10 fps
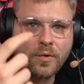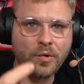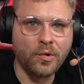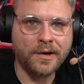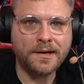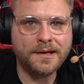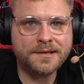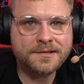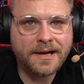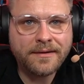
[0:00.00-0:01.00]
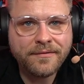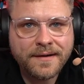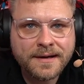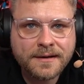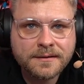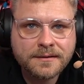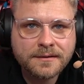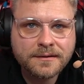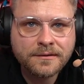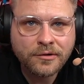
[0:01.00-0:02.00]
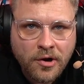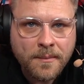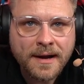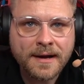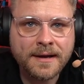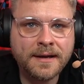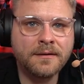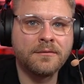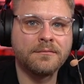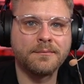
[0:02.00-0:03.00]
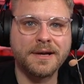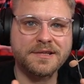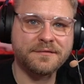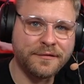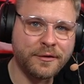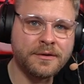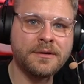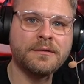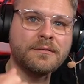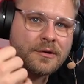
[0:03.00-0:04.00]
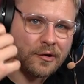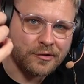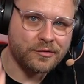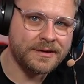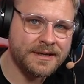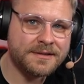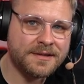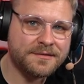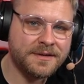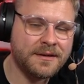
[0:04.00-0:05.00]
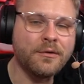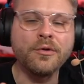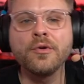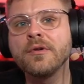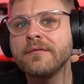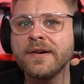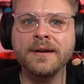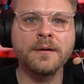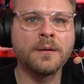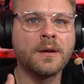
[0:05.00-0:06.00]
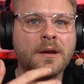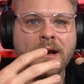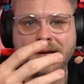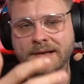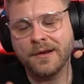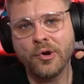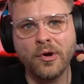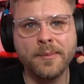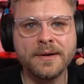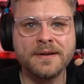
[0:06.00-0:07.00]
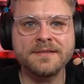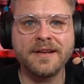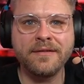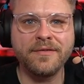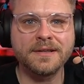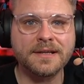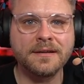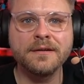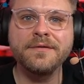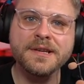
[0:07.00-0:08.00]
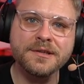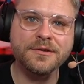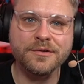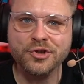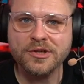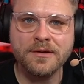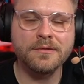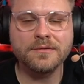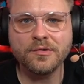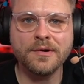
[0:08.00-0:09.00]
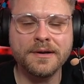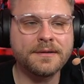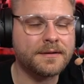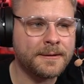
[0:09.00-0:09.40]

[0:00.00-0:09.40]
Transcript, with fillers: und dann gehst du einfach nochmal rein, machst ein Viertel, kontrollierst das wieder und irgendwann hat dein Körper das einfach drinne, welche Stellung dort